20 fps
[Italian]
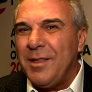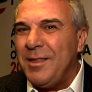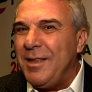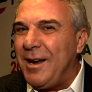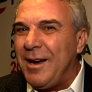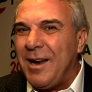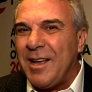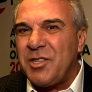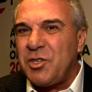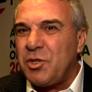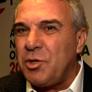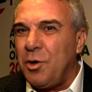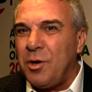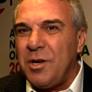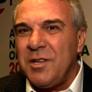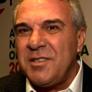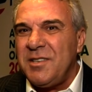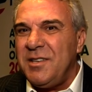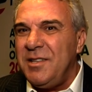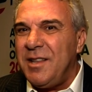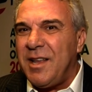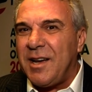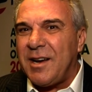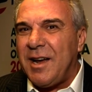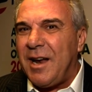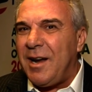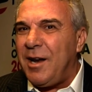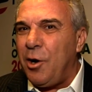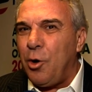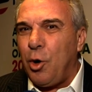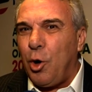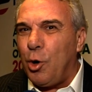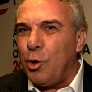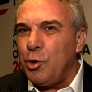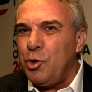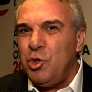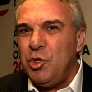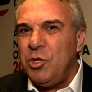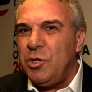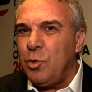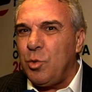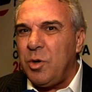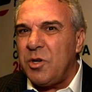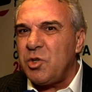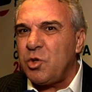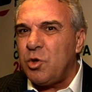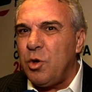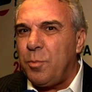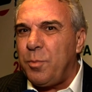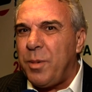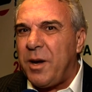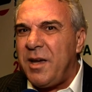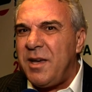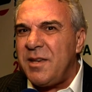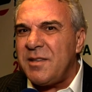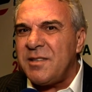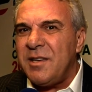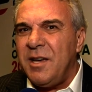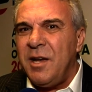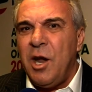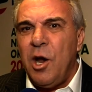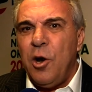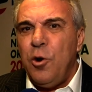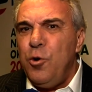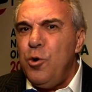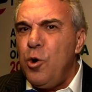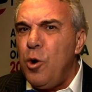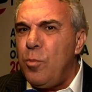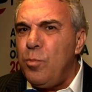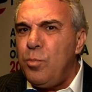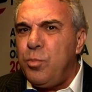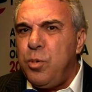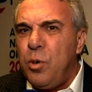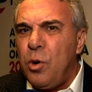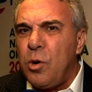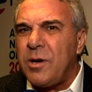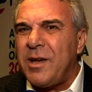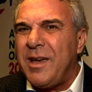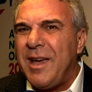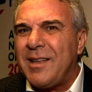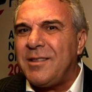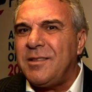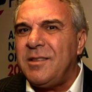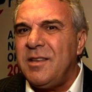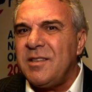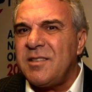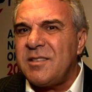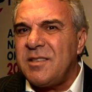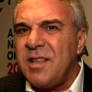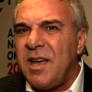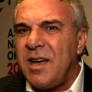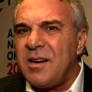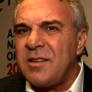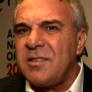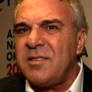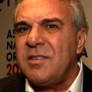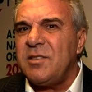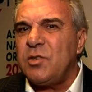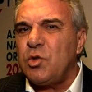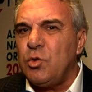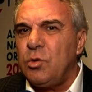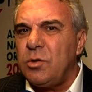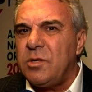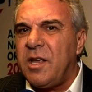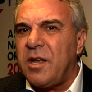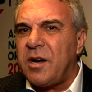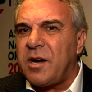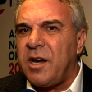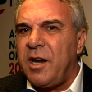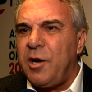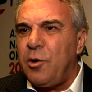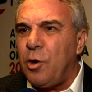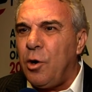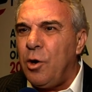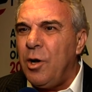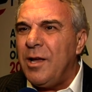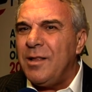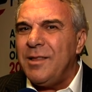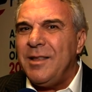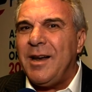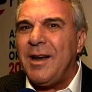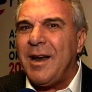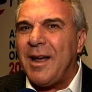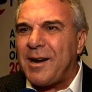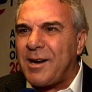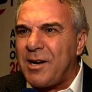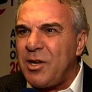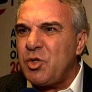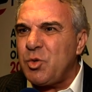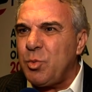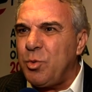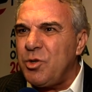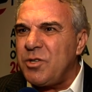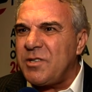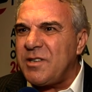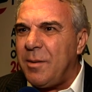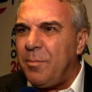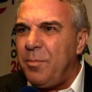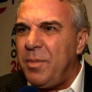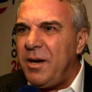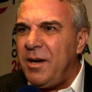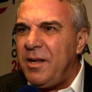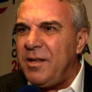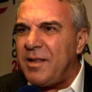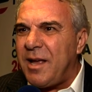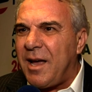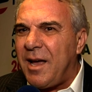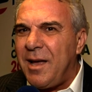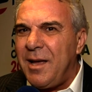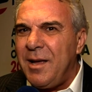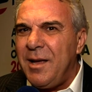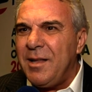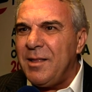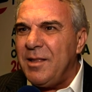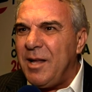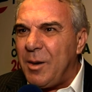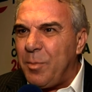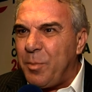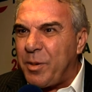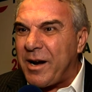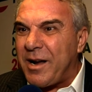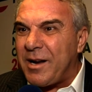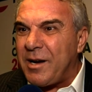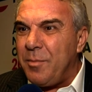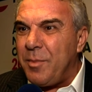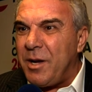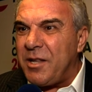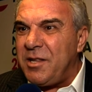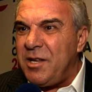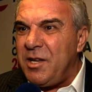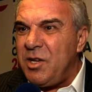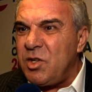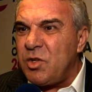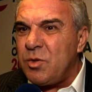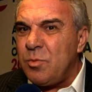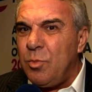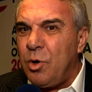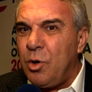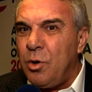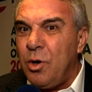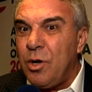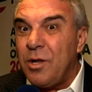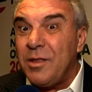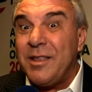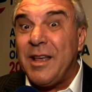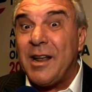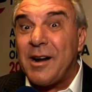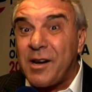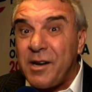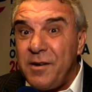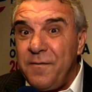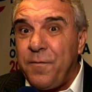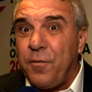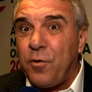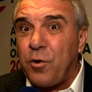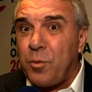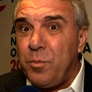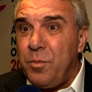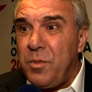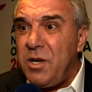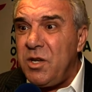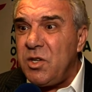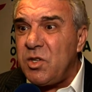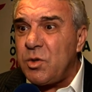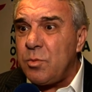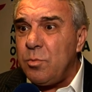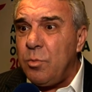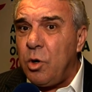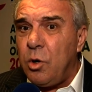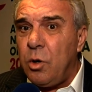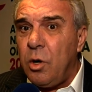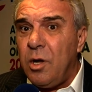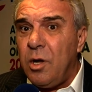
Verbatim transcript: dell'azione sindacale oggi in questo Paese non può che attestarsi sul terreno della responsabilità, del pragmatismo, del riformismo,